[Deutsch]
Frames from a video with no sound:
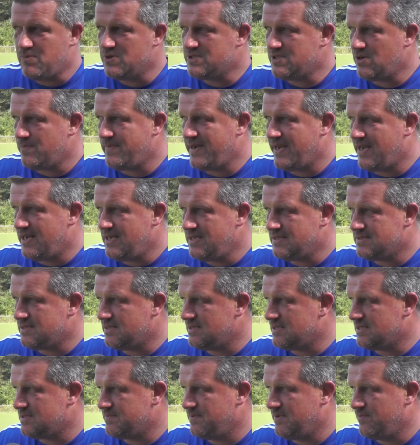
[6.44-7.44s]
muss ja mal ehrlich
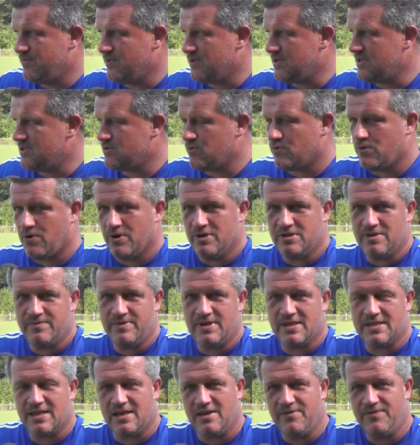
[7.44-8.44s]
sein, dass wir wirklich auch heute
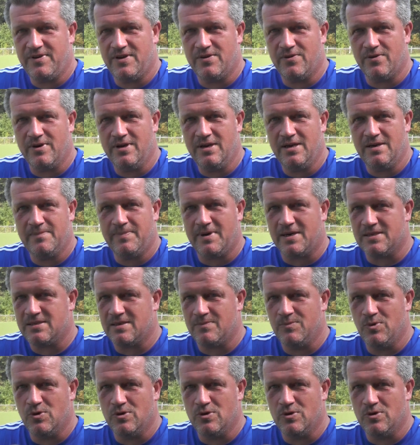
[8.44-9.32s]
wieder drei, vier neue gebracht haben,